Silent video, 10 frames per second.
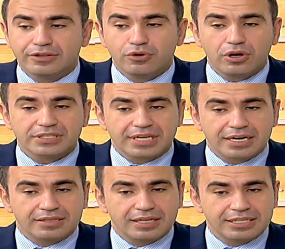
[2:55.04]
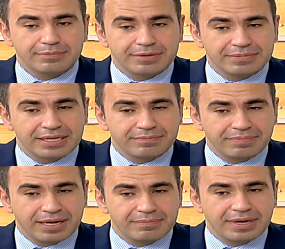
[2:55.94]
نوع سرطان بلبنان
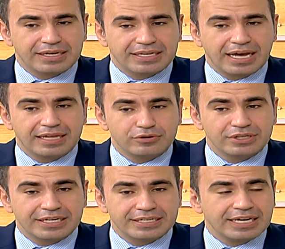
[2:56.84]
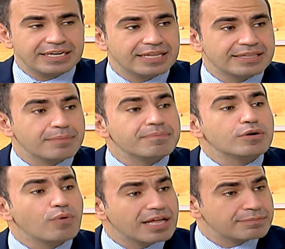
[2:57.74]
بحب احكي عنه يعني نحن نمبر
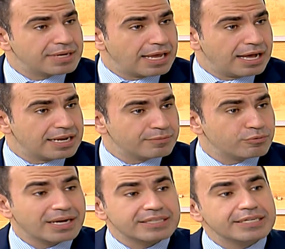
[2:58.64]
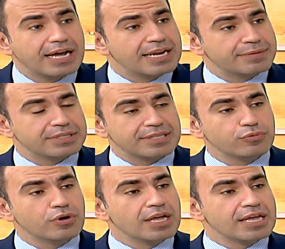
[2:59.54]
1 بالعالم وما كثير عالم ينتبهوا